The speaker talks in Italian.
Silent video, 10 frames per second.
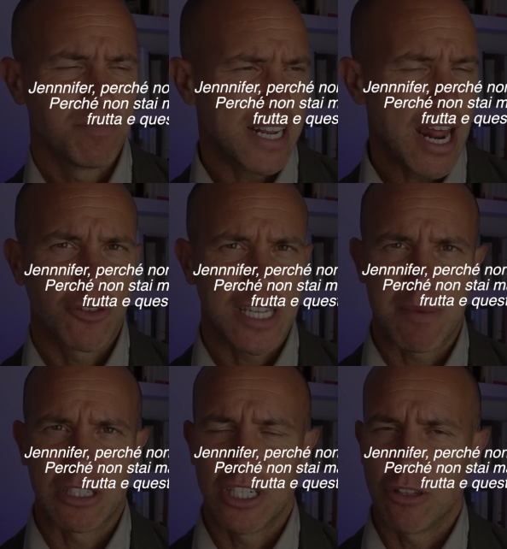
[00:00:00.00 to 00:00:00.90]
Perché non stai
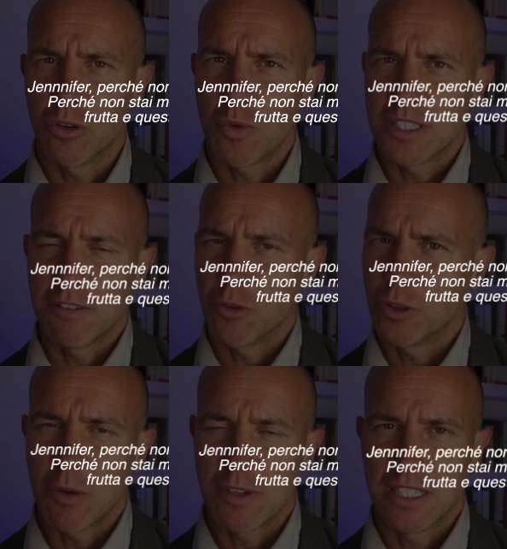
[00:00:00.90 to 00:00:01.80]
mangiando questa
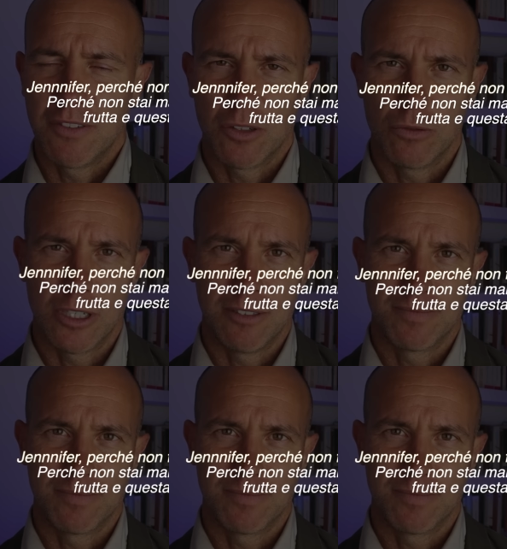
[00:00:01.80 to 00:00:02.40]
frutta e questa verdura?